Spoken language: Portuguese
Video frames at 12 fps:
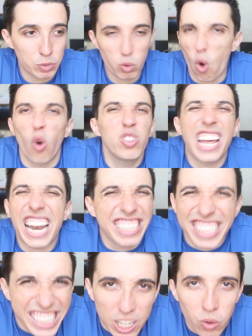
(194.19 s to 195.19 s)

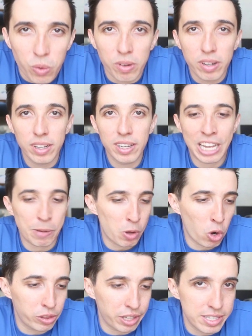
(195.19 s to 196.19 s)
condenação é
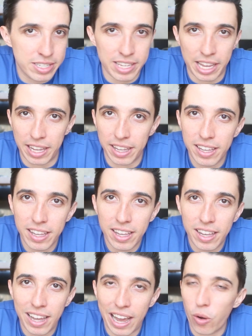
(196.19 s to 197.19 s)
uma nota de 100.
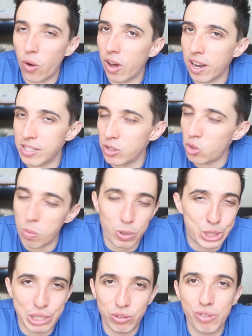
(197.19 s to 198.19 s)
Agora, se o seu
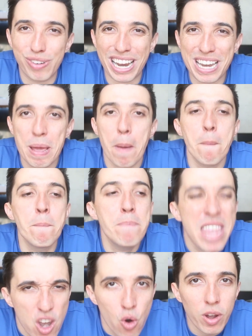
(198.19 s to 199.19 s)
motivo vale
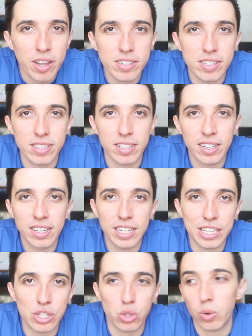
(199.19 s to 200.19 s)
milhões,
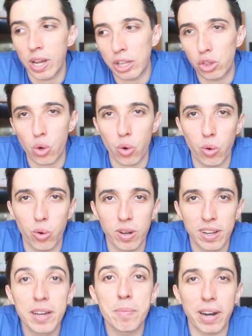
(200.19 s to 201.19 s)
isso é troco
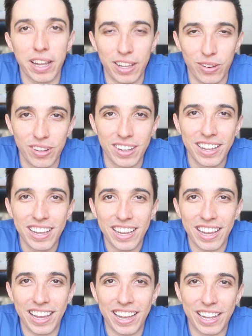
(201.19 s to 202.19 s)
para aquilo
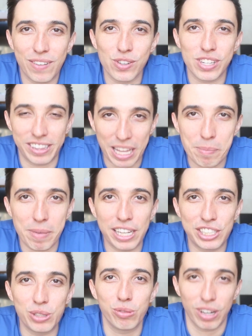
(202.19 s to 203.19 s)
é, que você tem em
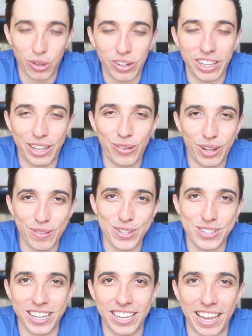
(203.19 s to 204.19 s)
mente e o valor daquilo que
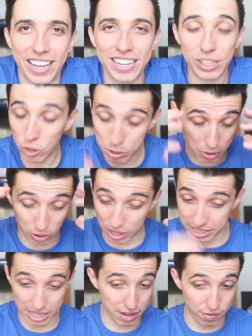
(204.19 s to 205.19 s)
você quer. Então espero que
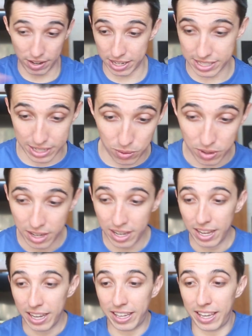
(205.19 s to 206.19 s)
essa reflexão,
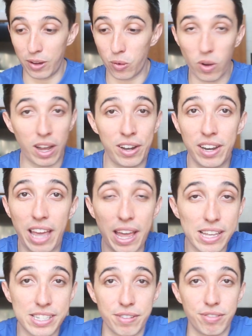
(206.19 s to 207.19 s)
que eu, eu
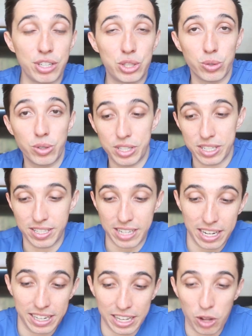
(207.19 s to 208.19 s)
liguei esse vídeo hoje
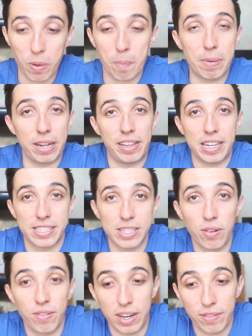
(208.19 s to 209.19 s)
sem nenhuma
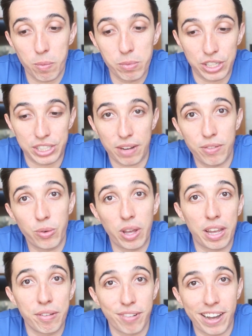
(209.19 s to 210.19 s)
pretensão, falei vamos deixar ver o
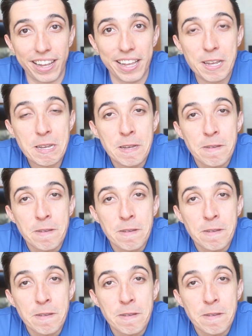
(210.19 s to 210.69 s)
que, que vai.